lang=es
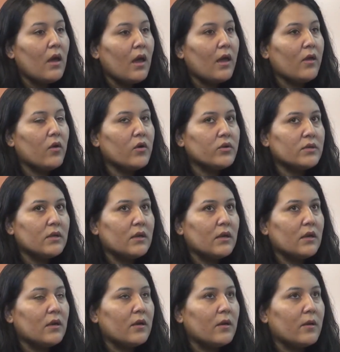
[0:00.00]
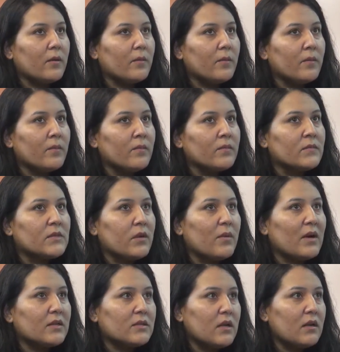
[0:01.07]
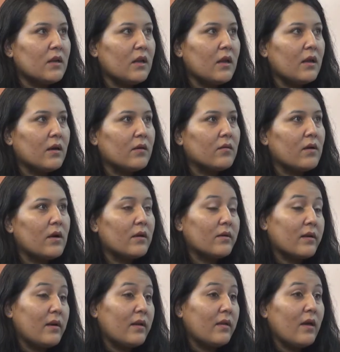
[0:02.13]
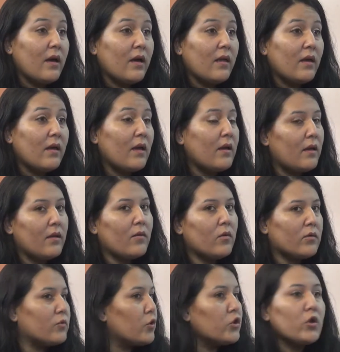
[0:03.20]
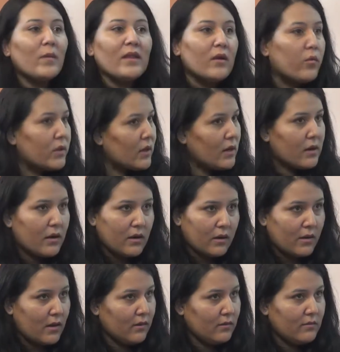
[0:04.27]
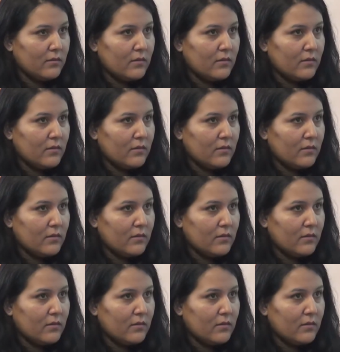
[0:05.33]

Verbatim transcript: Ellos eh, se basan en, realidad, eh, eh, no toman en cuenta la realidad